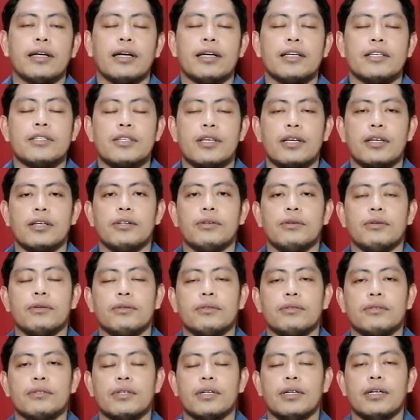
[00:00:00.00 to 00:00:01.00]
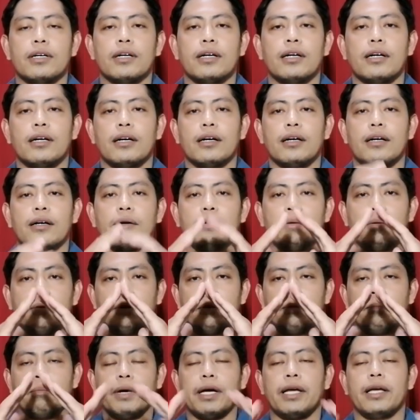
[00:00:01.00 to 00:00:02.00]
kaysa yung uh,
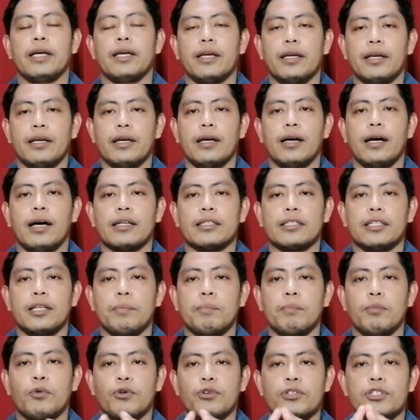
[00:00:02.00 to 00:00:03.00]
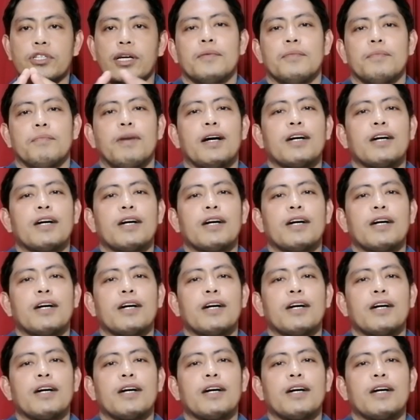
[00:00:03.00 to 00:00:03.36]
may ate po siya.